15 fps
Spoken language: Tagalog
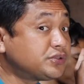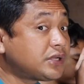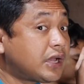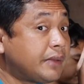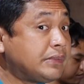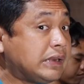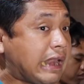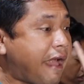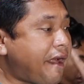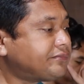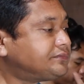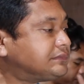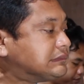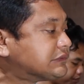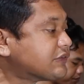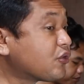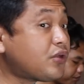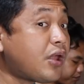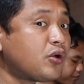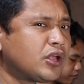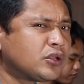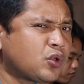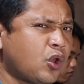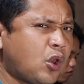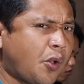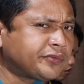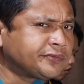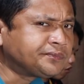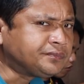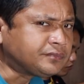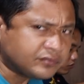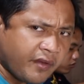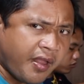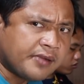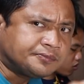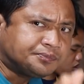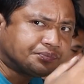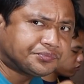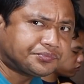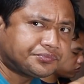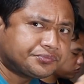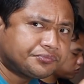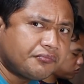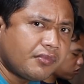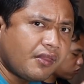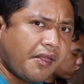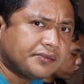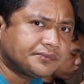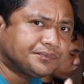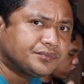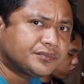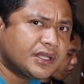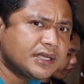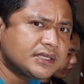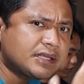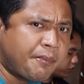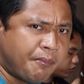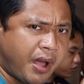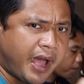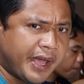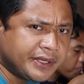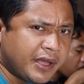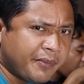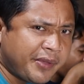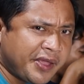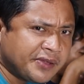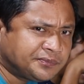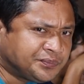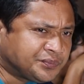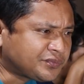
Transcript: doon sa kabila. Doon ako natulog. Natulog. Tig isang bahay kami.